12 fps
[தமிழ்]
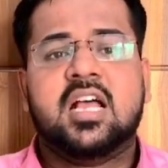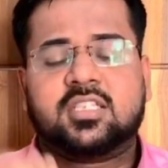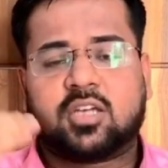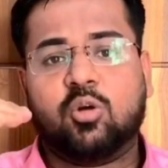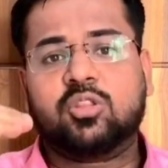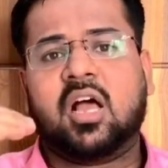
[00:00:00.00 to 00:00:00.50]

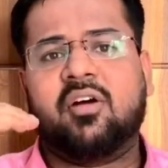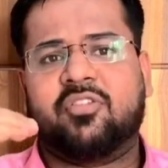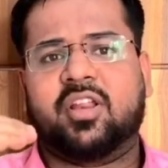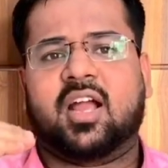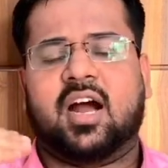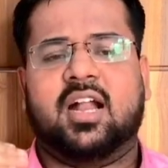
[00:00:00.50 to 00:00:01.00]
சவுத்
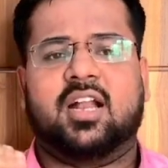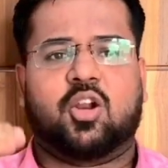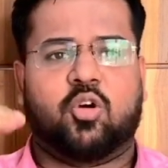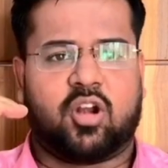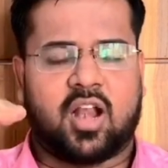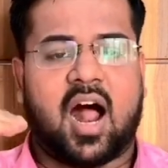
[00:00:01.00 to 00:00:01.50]
ஆப்பிரிக்கா என்ற
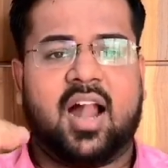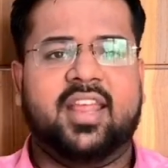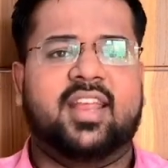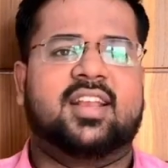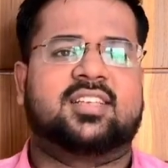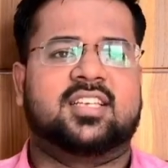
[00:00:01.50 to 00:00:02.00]
ஒரு நாடு
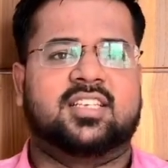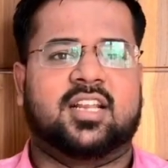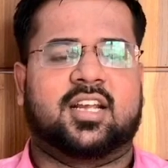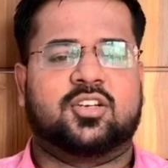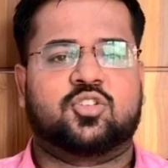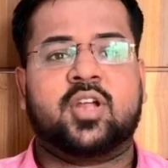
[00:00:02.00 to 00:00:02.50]
என்ன
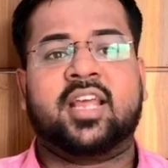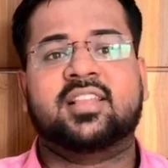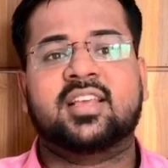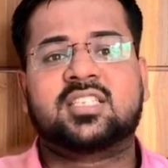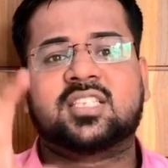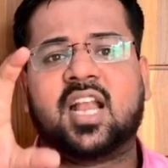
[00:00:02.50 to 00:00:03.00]
செஞ்சிருக்குன்னா இந்த
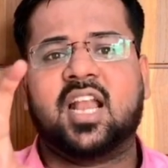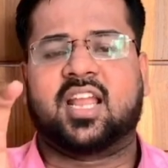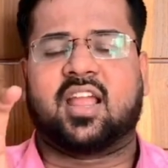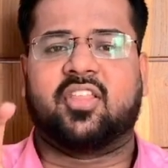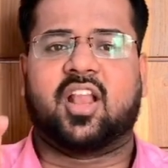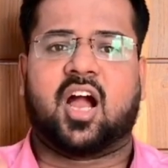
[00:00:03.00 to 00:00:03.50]

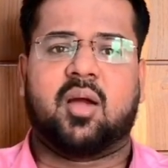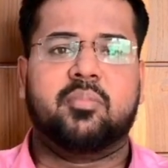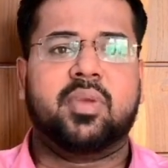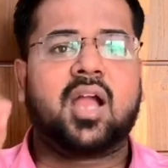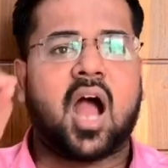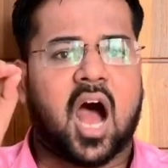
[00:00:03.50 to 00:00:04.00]
இஸ்ரேலுக்கு எதிராக
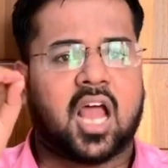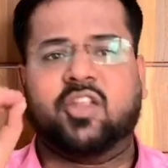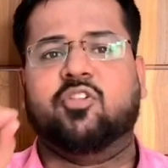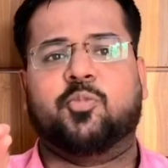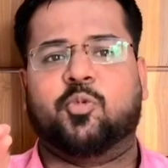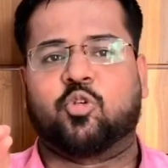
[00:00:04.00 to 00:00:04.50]
மிக
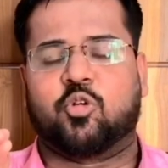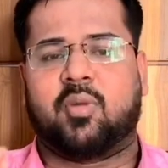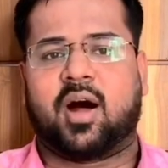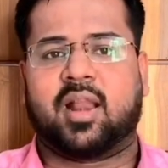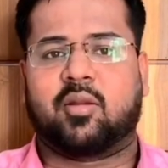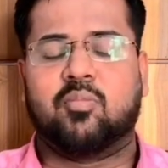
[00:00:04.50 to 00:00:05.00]

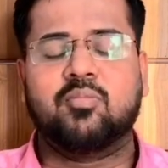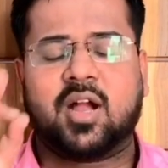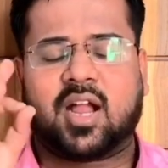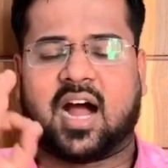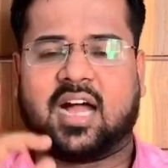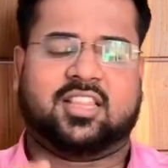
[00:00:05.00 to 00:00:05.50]
அறிவுபூர்வமான ரொம்ப
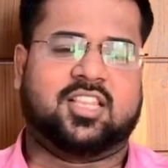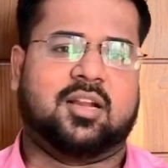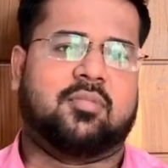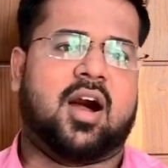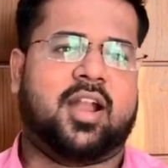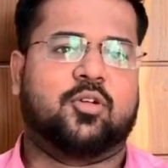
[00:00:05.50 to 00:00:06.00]

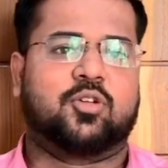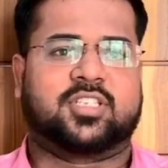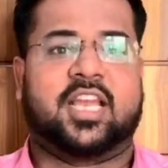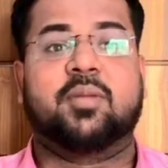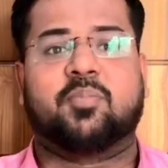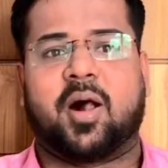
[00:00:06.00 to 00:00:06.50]
காத்திரமான ஒரு
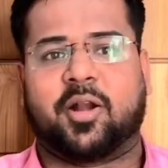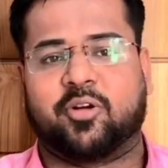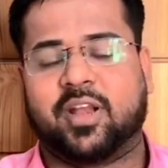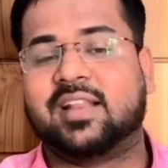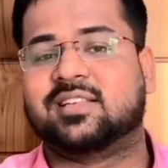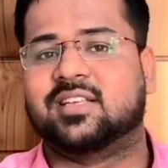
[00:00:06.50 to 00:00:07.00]
செயற்பாடு
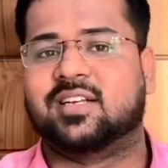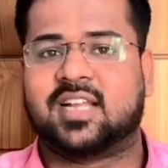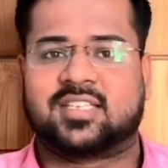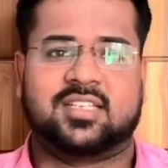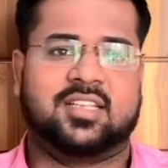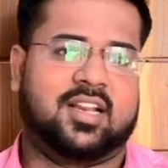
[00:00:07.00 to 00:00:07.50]
என்ன செஞ்சுக்கிட்டா
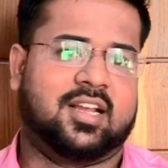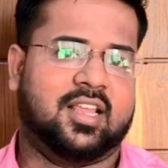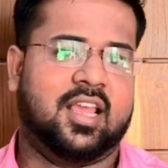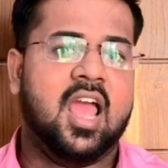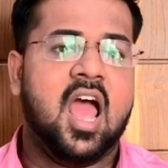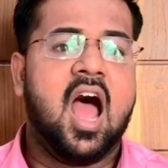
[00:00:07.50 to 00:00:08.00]
செஞ்சிருக்குது
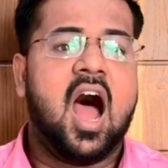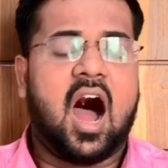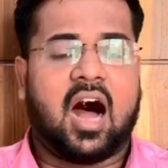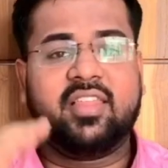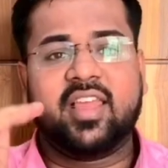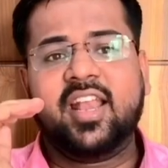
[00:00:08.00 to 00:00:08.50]

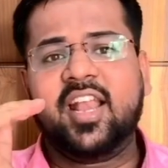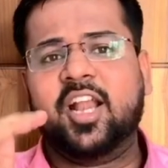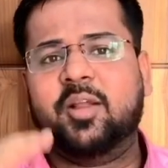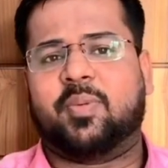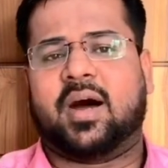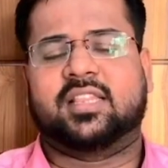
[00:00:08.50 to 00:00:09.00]
அது
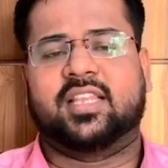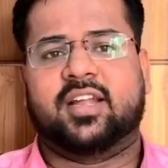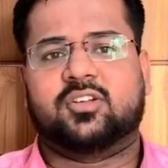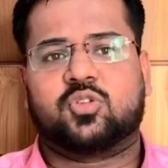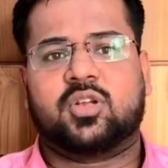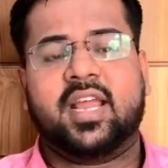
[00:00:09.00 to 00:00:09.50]
என்னன்னு
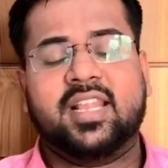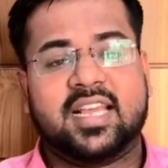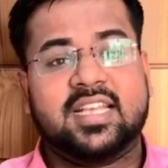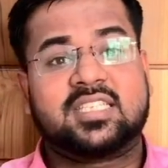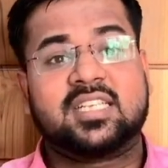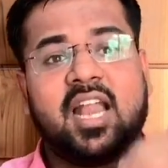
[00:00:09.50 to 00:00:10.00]
பார்த்தீங்கன்னு சொன்னால் இந்த
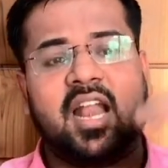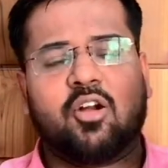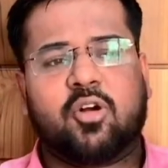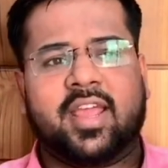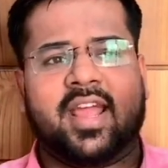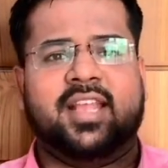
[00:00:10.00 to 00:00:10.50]

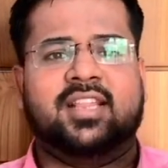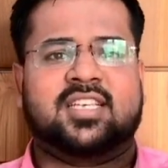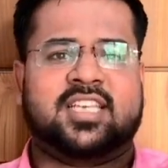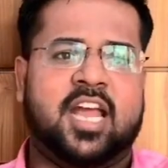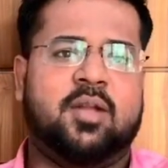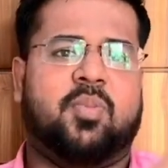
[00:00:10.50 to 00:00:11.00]
இஸ்ரேலுடைய இந்த
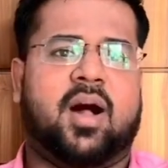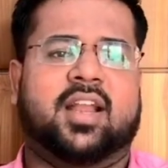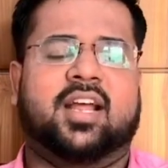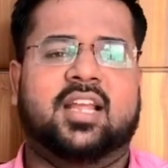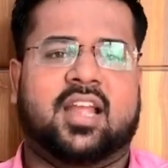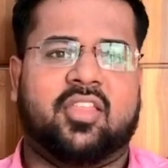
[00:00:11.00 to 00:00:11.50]

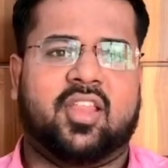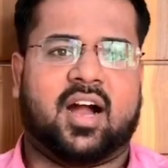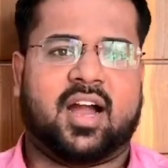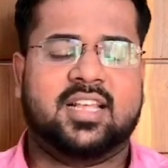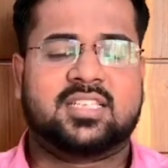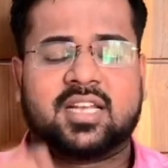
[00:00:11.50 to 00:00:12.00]
செயற்பாடுகளுக்கு
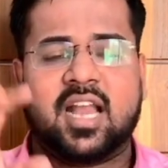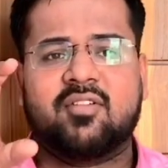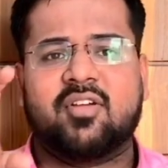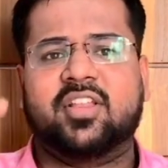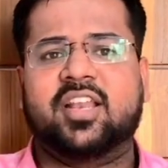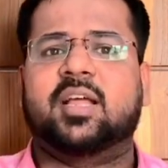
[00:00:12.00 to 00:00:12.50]
எதிராக இஸ்ரேல்
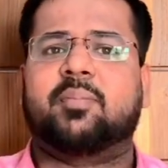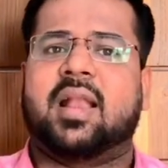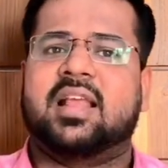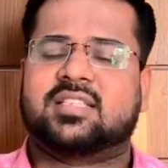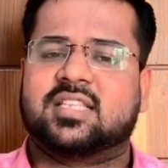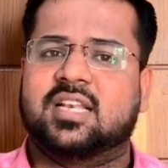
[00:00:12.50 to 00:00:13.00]
வந்துட்டு இந்த
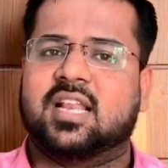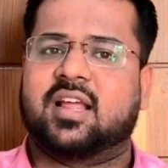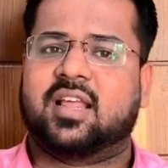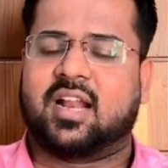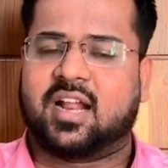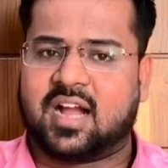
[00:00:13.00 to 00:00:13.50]
பலஸ்தீனில்
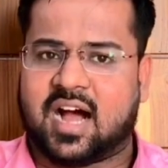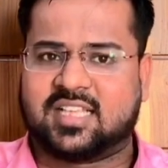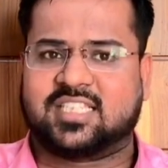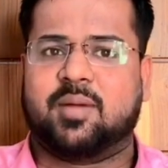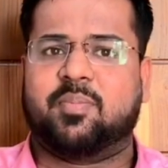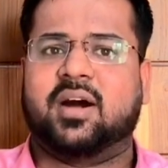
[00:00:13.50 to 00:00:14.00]
இருக்கிற
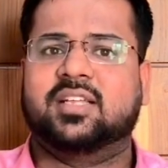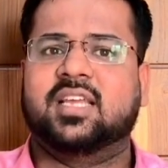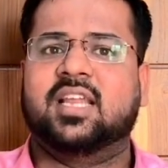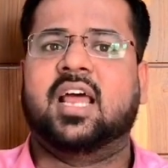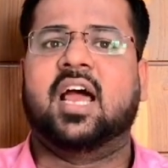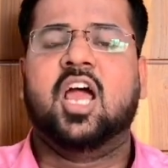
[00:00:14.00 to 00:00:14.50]
காசா
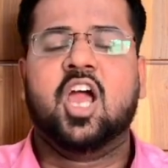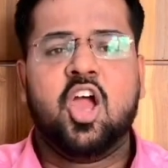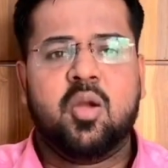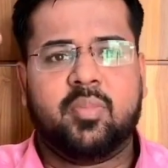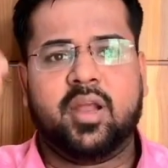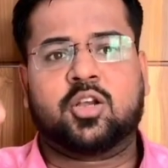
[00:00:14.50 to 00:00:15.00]
பகுதியில்
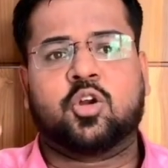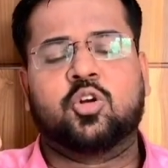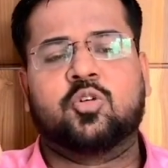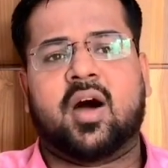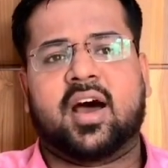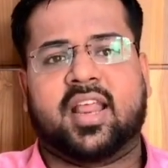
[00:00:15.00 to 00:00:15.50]

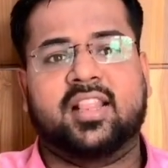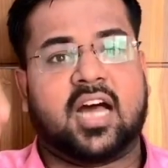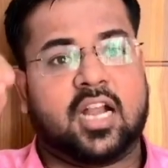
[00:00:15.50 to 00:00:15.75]
மேற்கொண்டு வர இந்த